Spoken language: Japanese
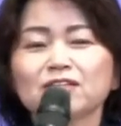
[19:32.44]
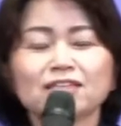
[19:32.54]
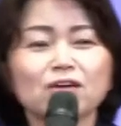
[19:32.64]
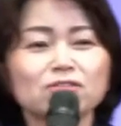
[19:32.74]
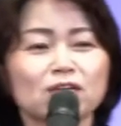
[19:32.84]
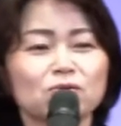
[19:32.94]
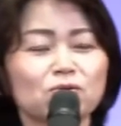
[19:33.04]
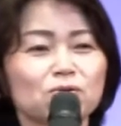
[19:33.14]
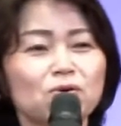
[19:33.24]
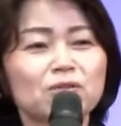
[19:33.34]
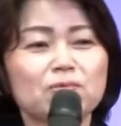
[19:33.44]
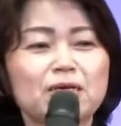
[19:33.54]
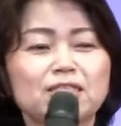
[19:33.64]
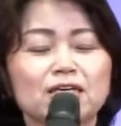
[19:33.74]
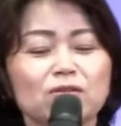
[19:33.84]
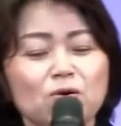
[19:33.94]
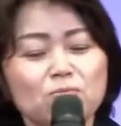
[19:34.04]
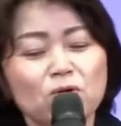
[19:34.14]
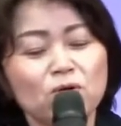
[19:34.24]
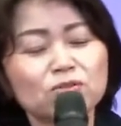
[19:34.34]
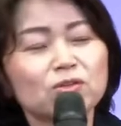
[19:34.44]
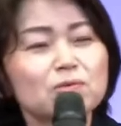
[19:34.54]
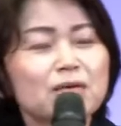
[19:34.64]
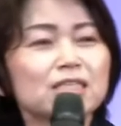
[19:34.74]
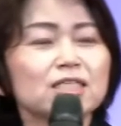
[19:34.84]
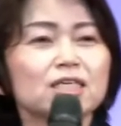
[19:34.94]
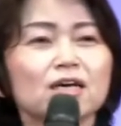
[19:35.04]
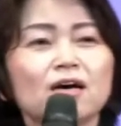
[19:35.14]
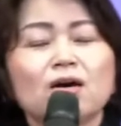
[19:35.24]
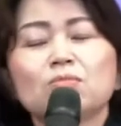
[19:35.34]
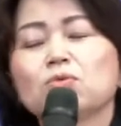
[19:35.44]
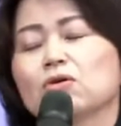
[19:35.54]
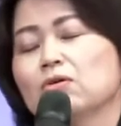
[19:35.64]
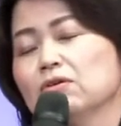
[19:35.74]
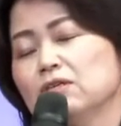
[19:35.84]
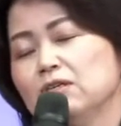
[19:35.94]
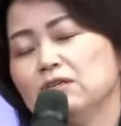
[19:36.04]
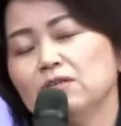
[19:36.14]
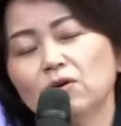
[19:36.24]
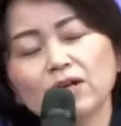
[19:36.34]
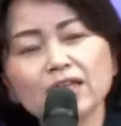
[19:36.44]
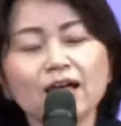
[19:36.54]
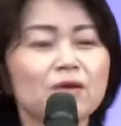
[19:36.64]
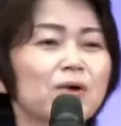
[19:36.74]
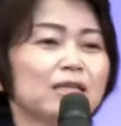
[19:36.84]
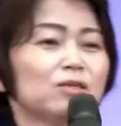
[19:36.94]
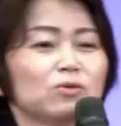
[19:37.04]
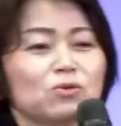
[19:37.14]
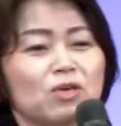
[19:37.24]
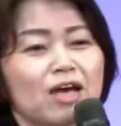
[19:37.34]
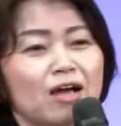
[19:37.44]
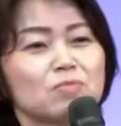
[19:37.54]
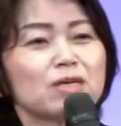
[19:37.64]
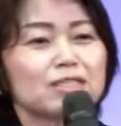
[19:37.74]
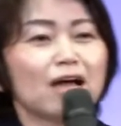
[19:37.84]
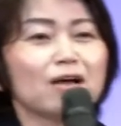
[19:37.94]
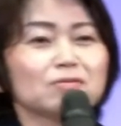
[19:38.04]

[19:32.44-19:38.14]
んなタフなところを通ってましたけど、もう本当にまさにもうこう祈れないわっていう時がありました。